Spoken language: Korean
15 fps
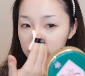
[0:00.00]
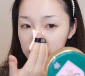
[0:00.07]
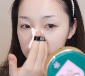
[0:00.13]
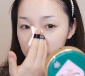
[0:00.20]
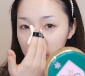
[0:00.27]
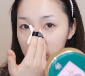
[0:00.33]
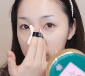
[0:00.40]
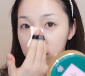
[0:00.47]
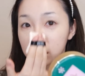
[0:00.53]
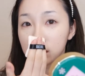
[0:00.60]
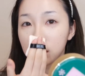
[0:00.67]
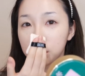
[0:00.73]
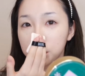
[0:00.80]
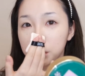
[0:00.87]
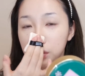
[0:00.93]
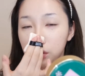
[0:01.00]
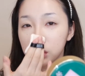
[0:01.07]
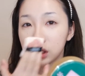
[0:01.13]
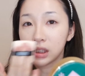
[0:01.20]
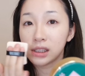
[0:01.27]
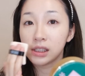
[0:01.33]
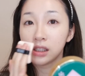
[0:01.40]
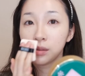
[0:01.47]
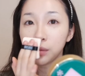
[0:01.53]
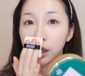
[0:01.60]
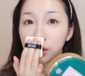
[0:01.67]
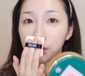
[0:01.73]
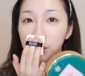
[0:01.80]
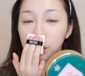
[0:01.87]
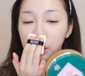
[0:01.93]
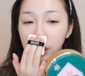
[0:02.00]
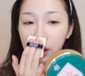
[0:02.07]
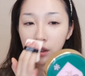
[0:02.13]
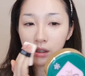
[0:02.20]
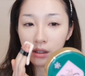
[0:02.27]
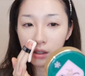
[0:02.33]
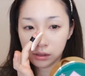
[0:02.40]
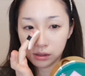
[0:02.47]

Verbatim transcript: 시간이 지나도 여기에 기름이 안 돌게.